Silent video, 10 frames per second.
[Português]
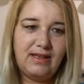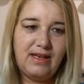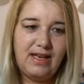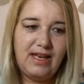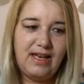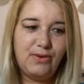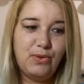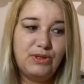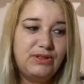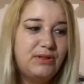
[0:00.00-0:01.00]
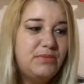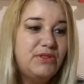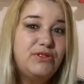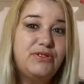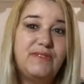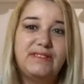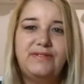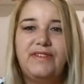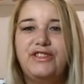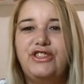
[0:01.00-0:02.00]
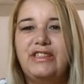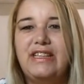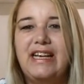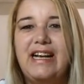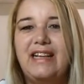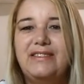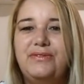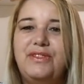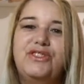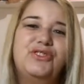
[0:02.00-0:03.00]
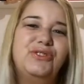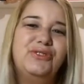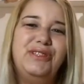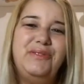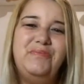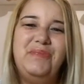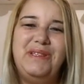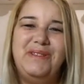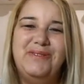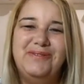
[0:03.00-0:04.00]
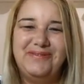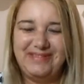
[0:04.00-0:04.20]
é quando eu termino de fazer faxina na casa e vejo tudo limpinho.